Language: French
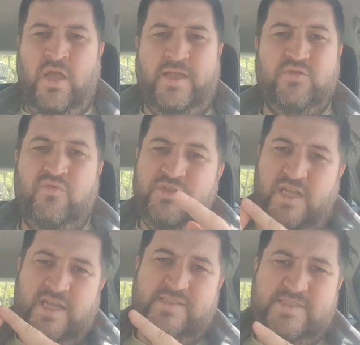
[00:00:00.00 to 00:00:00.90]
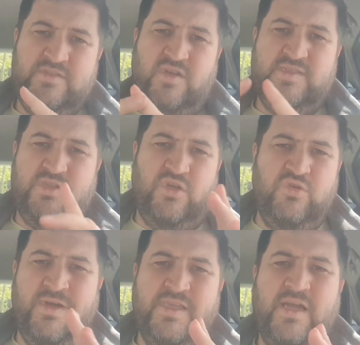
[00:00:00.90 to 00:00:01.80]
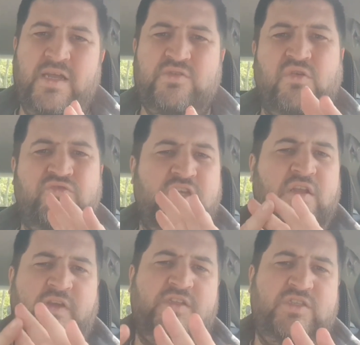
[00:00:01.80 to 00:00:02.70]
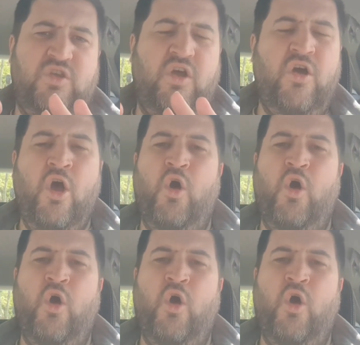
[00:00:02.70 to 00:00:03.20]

Est-ce que vous allez à 6h, 7h du matin Est-ce que vous allez vers 10h